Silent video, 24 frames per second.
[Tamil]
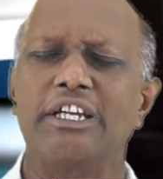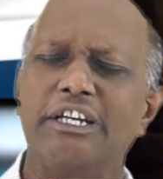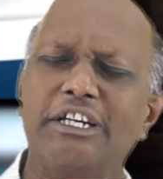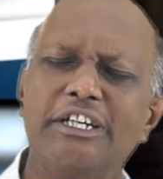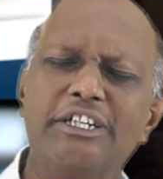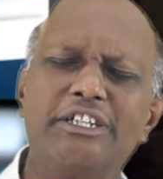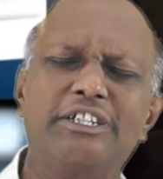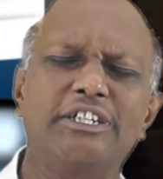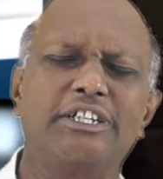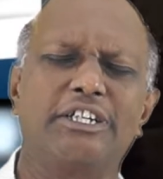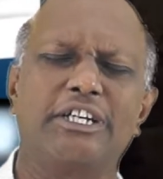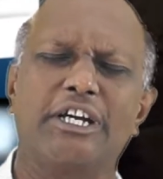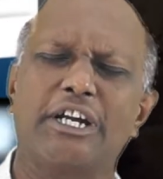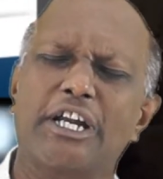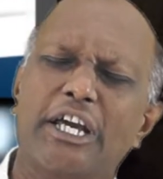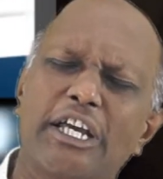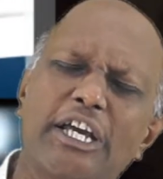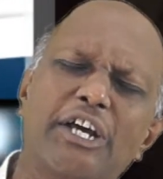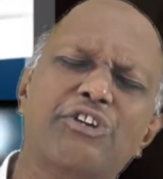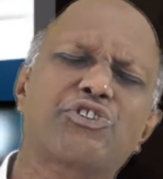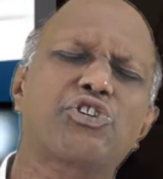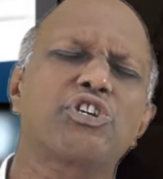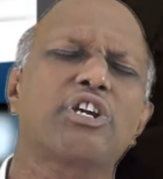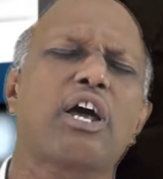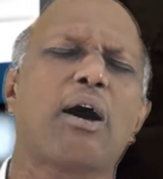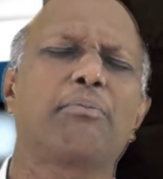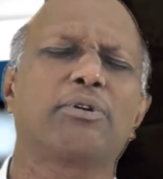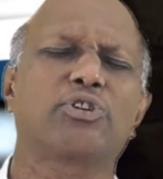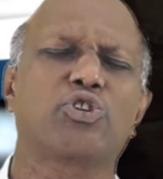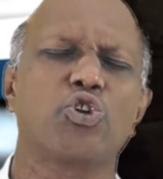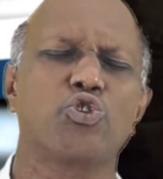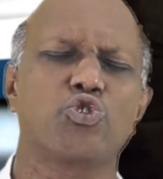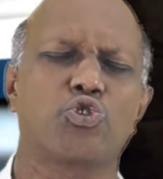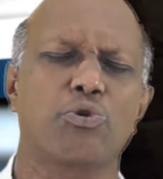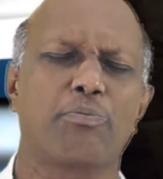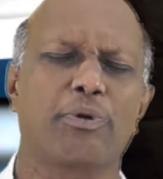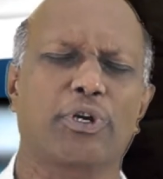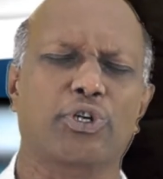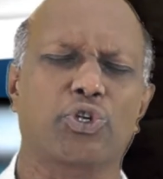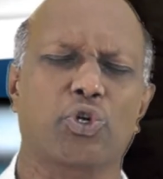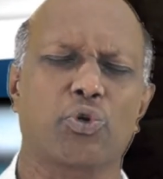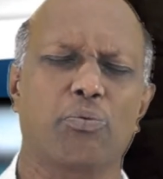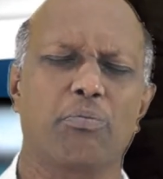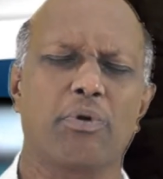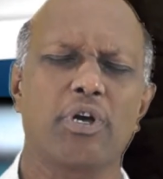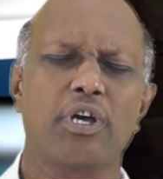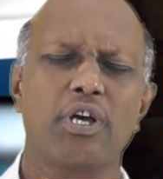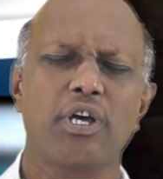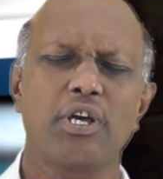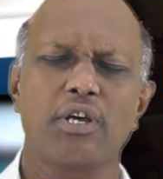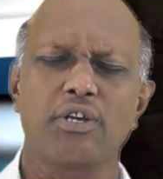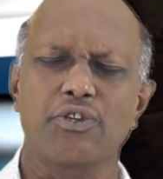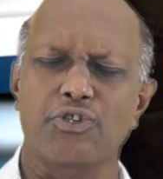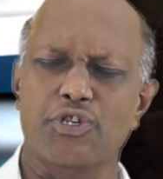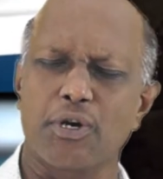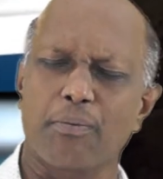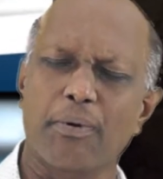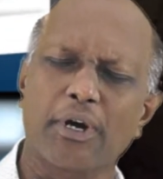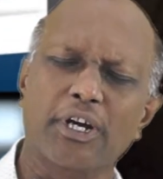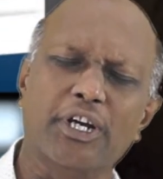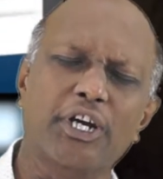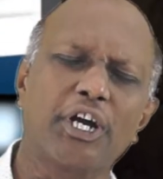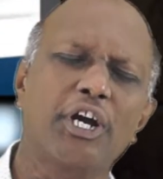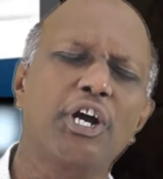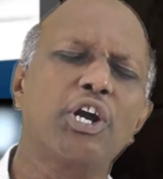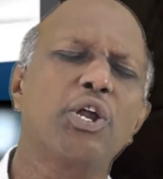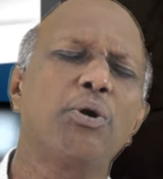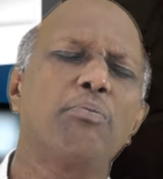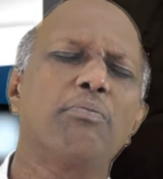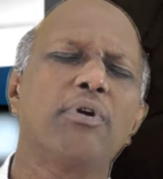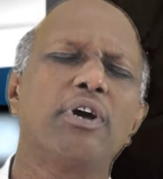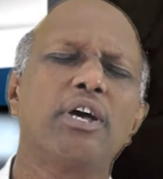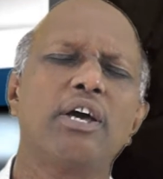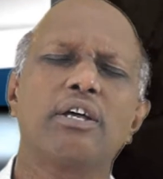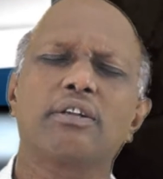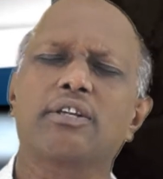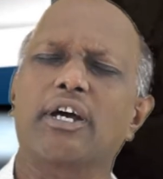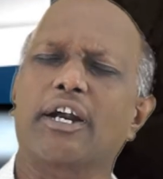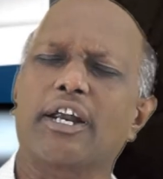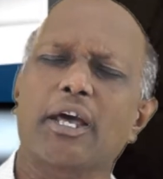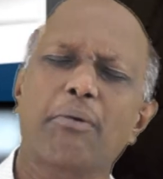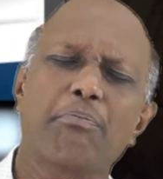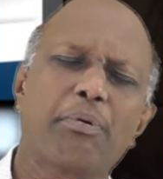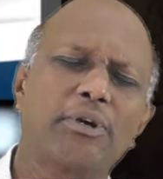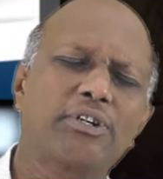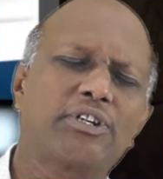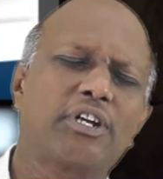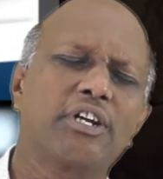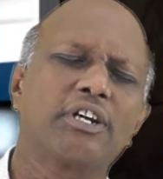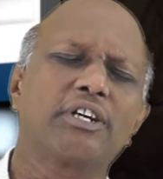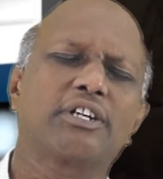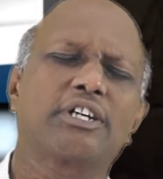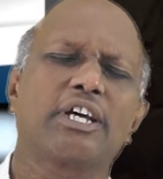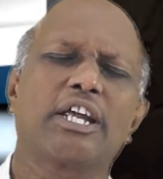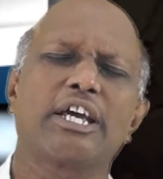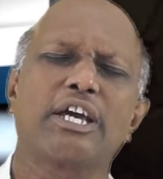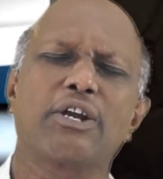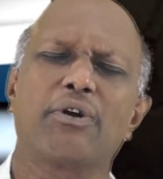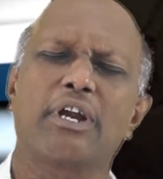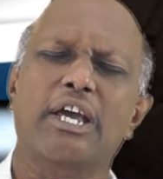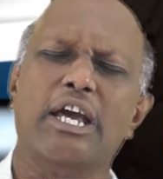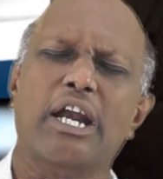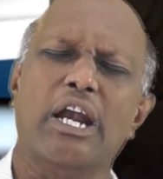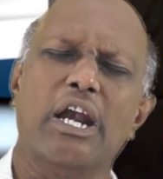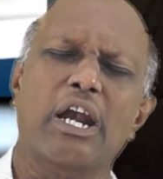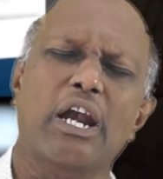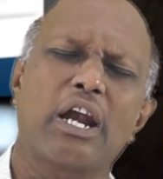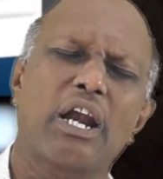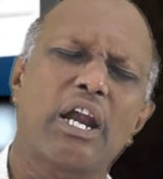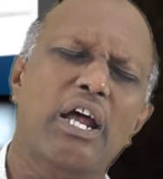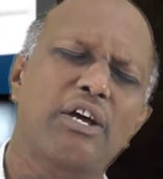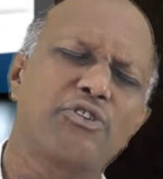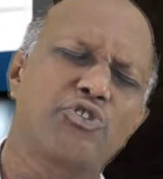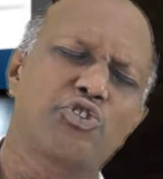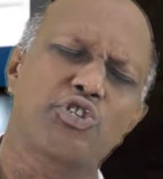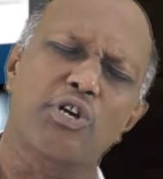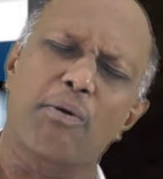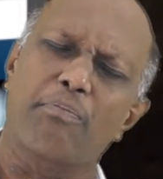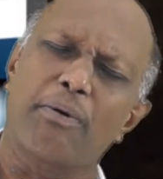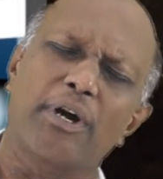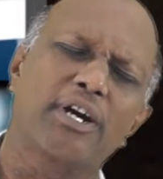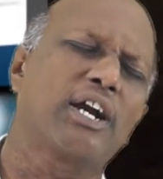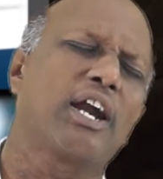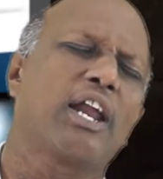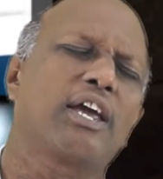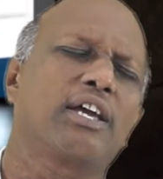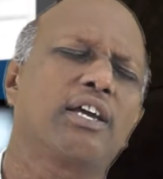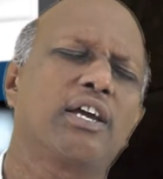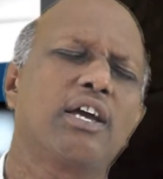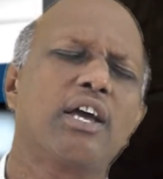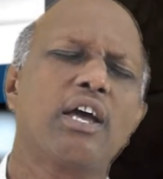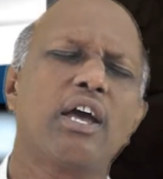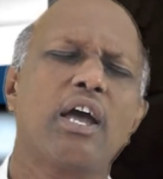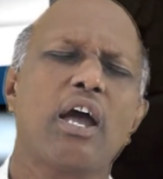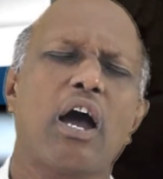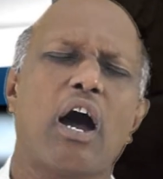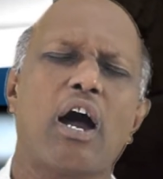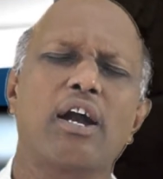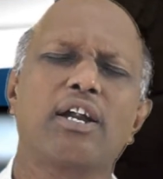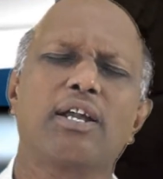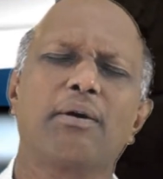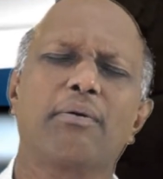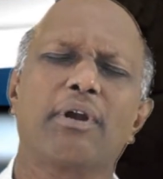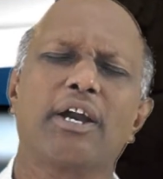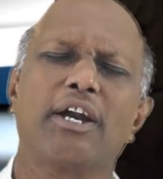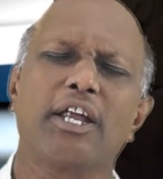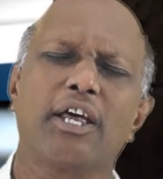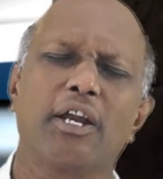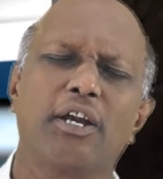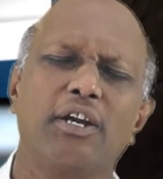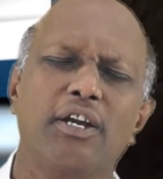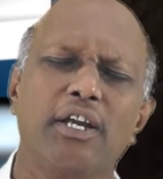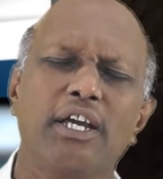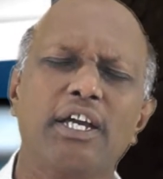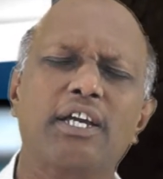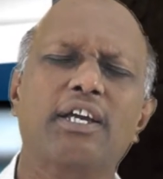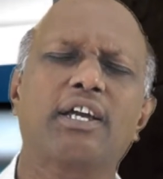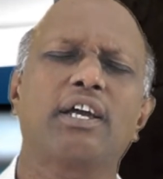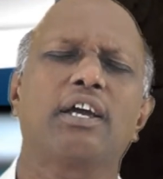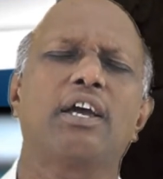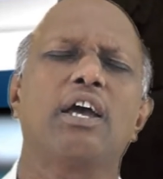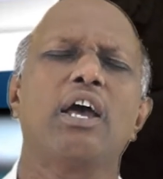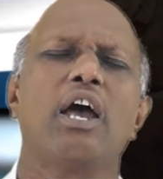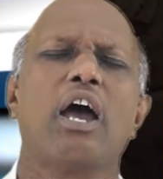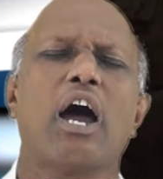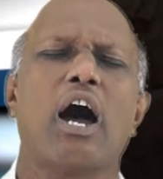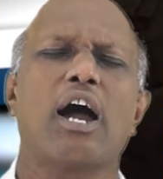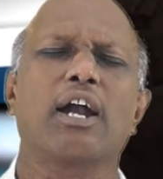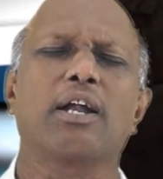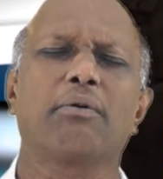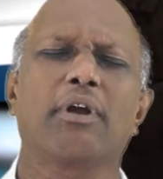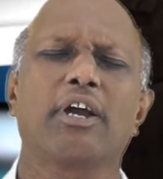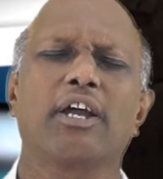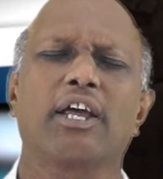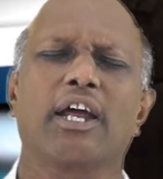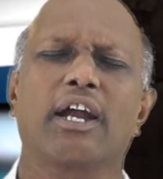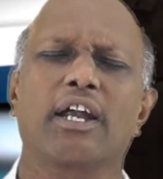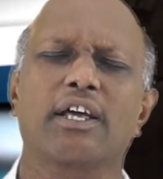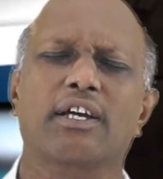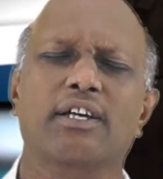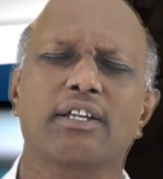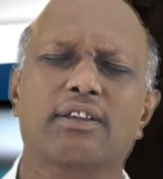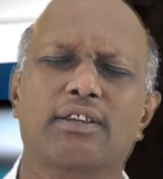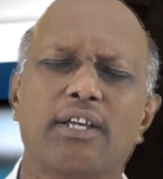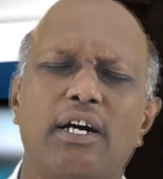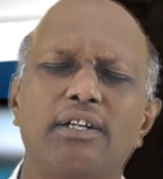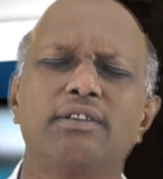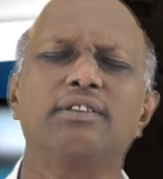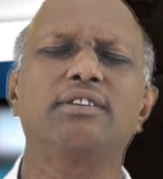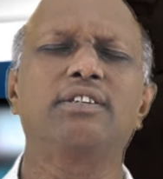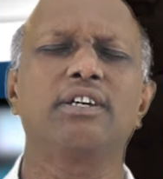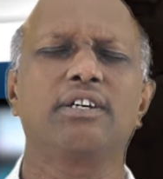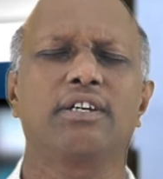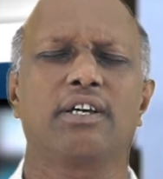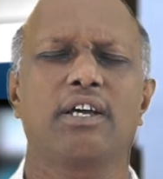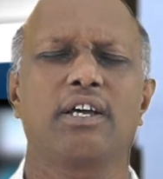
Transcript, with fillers: ஈடு இணையற்ற நாமத்தில் ஜபிக்கிறோம் ஜெபம் கேளும் தடைபட்டிருக்கிற என்னுடைய எல்லா ஜெபங்களை ஆண்டவரை நீர் நீக்கி ஆண்டவரை எனக்கு தந்து